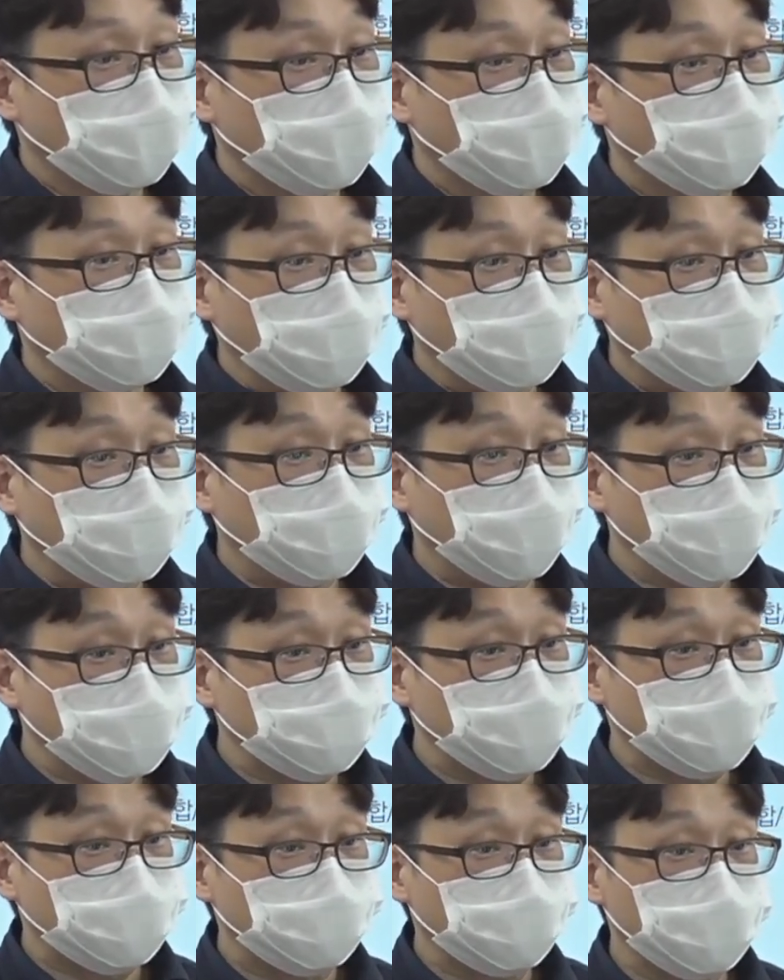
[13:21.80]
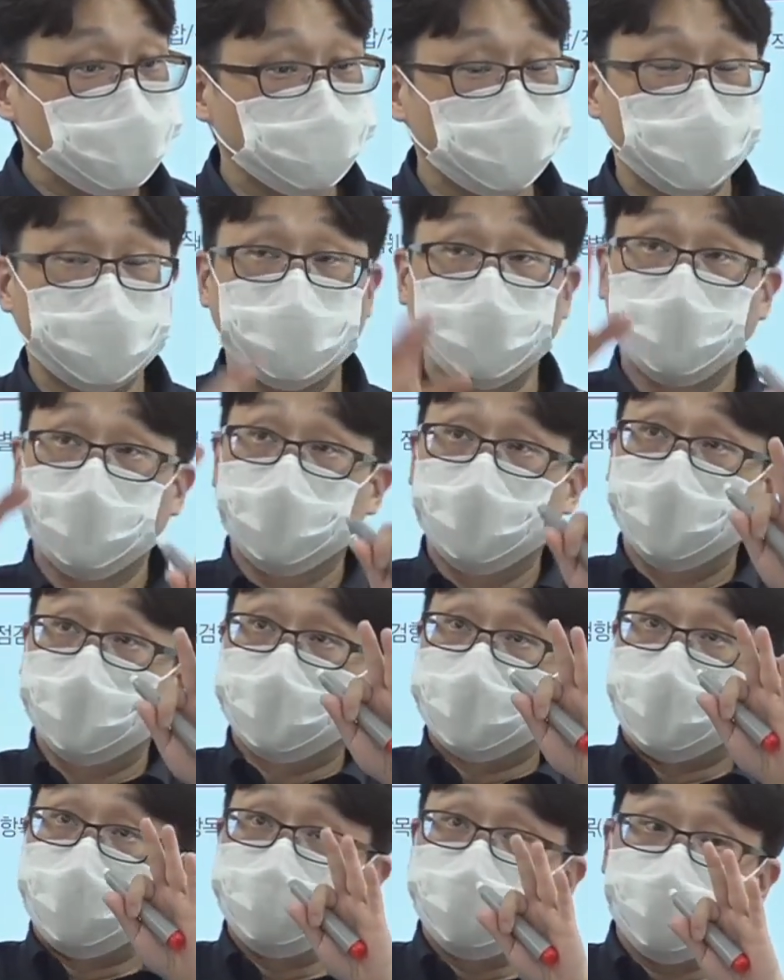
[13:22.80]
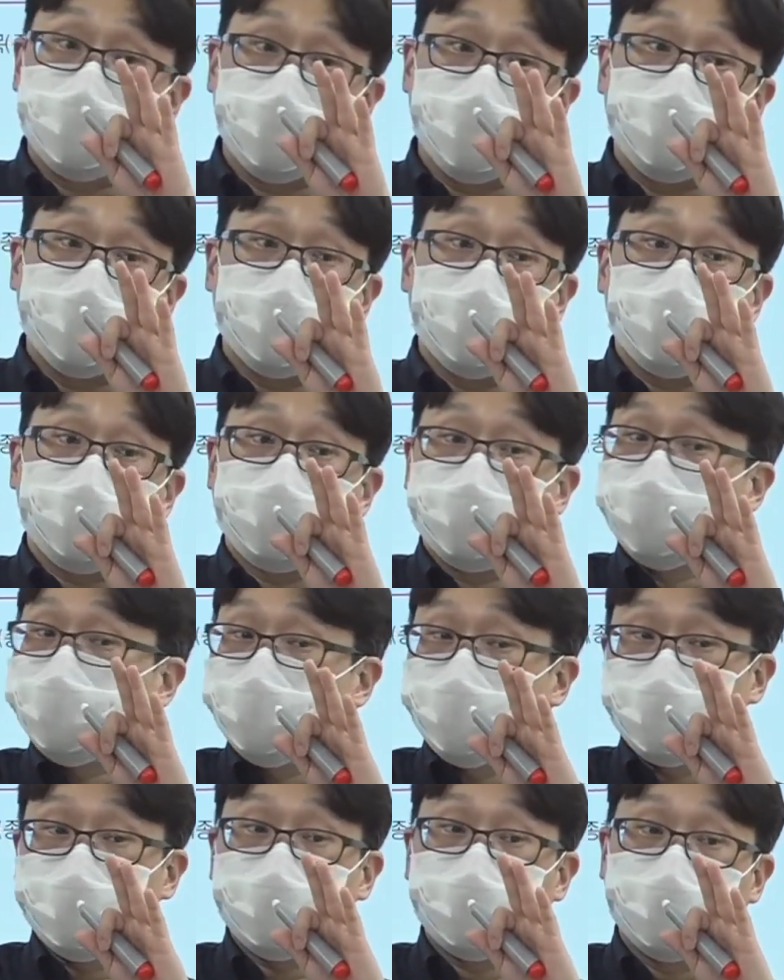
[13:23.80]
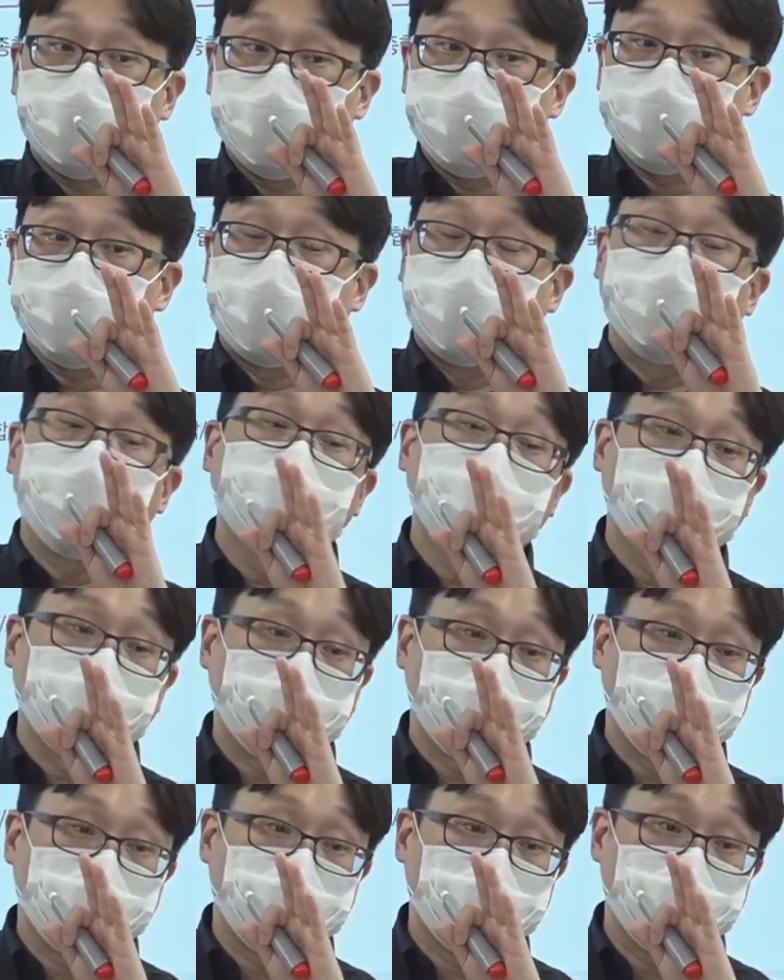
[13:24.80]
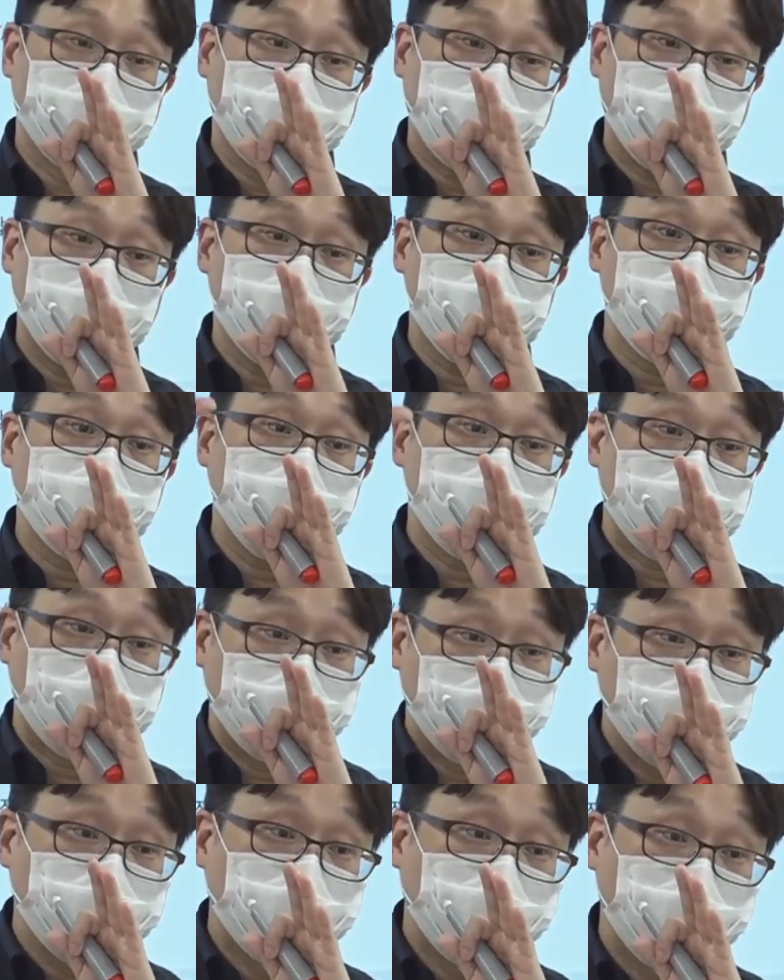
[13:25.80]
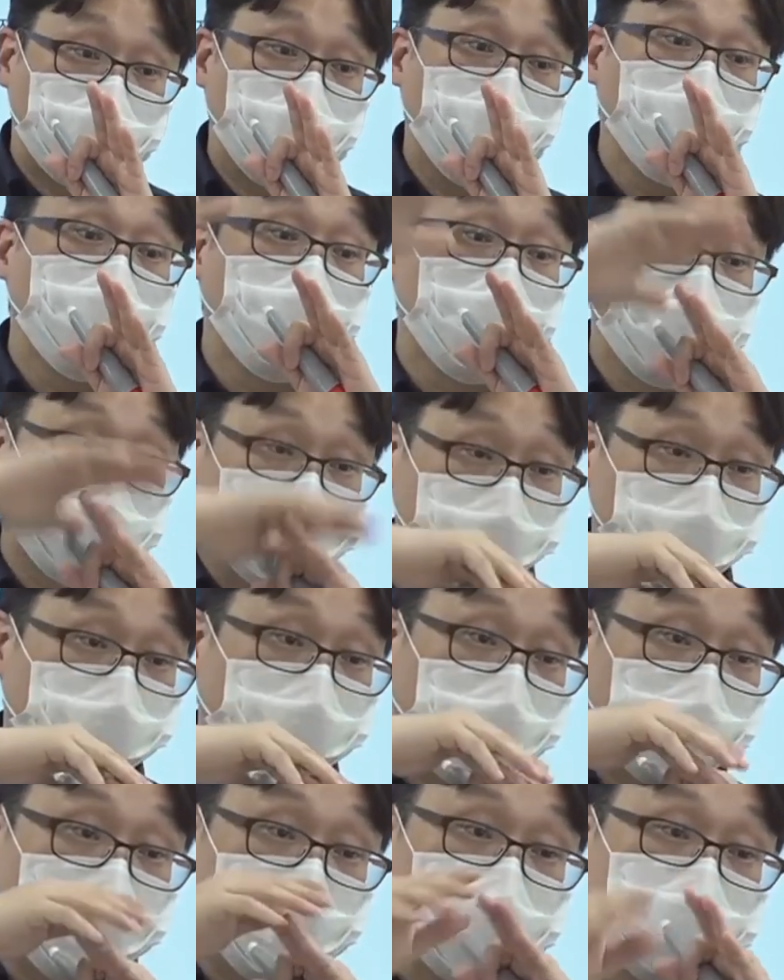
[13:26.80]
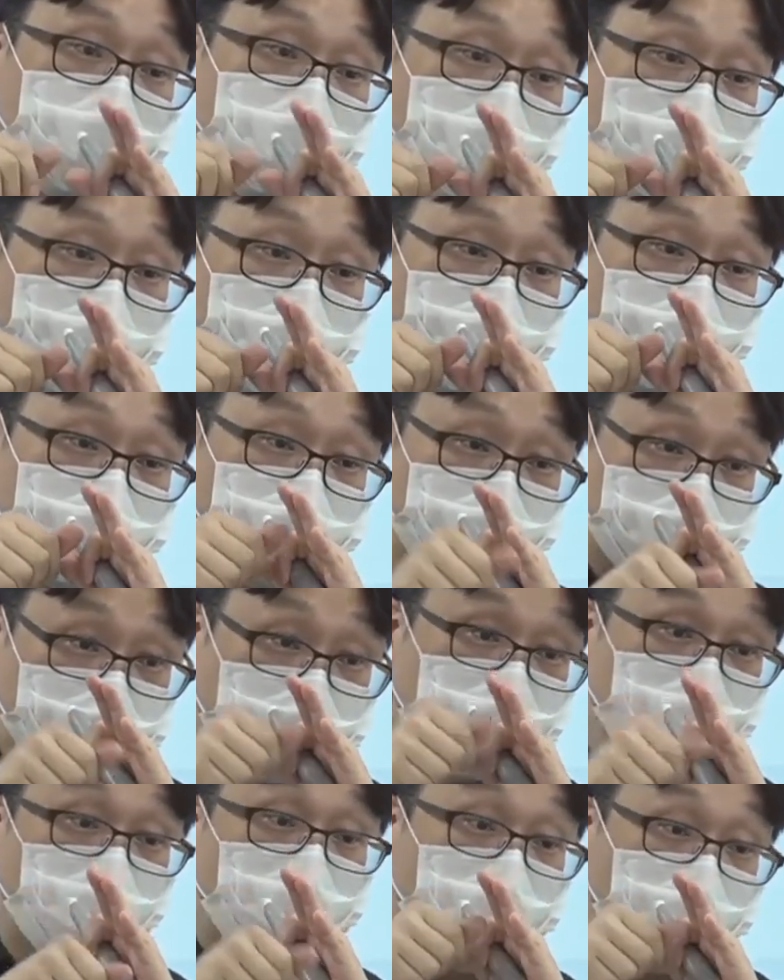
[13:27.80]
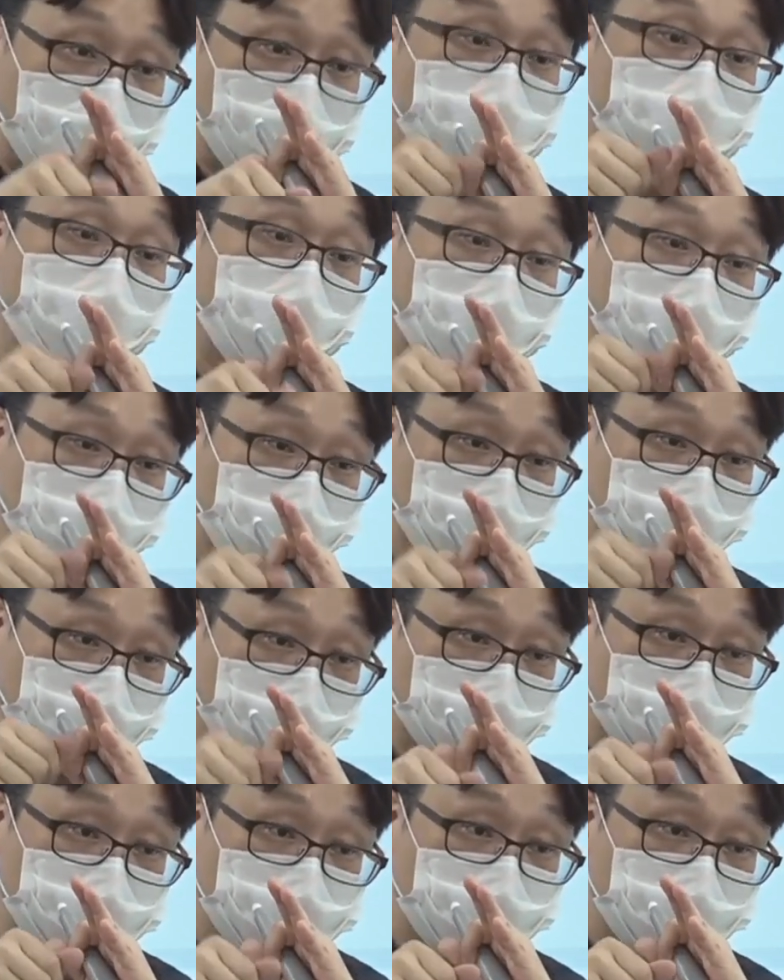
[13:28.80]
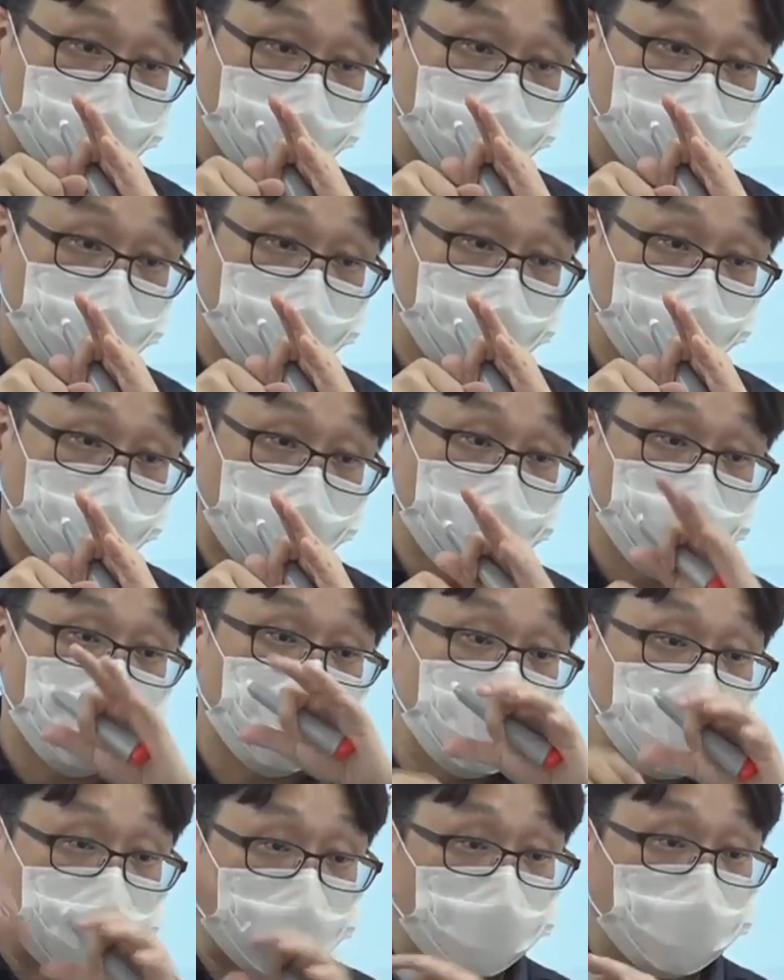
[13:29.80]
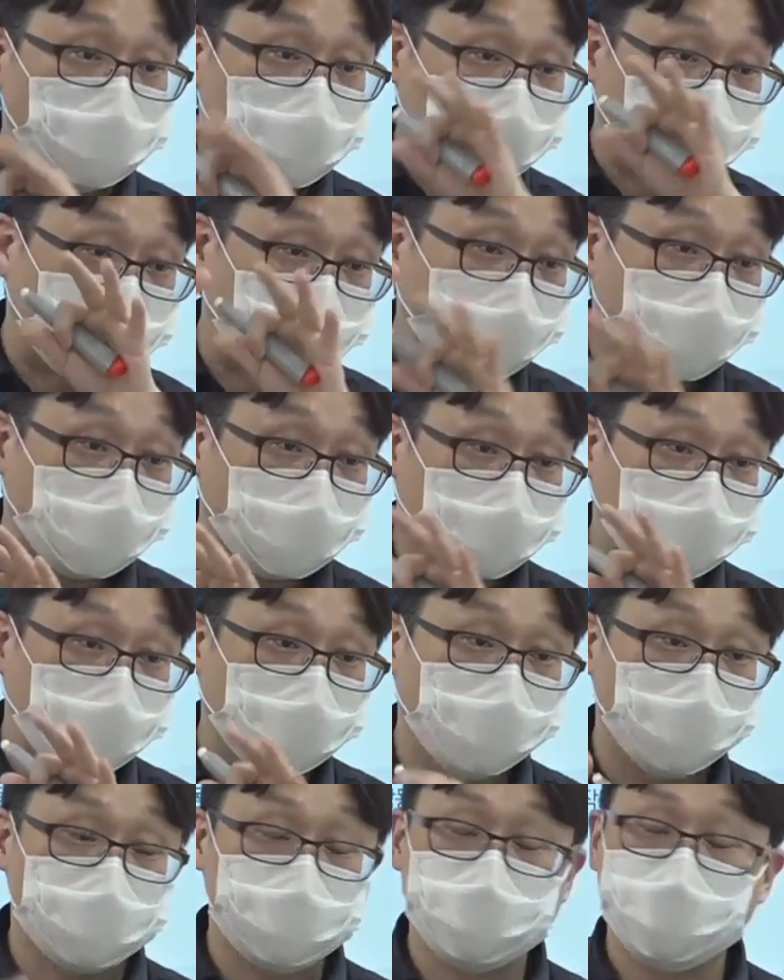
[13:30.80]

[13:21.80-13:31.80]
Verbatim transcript: 근데 이때 다시 말씀드리지만 감시접안이 수동 위치에 나와 있으면 안 된다고요. 한쪽이 자동 놨고 여기 수동 놔야지 기동을 할 수가 있도록 되어 있습니다. 한쪽이 자동 상태가 돼야 돼요.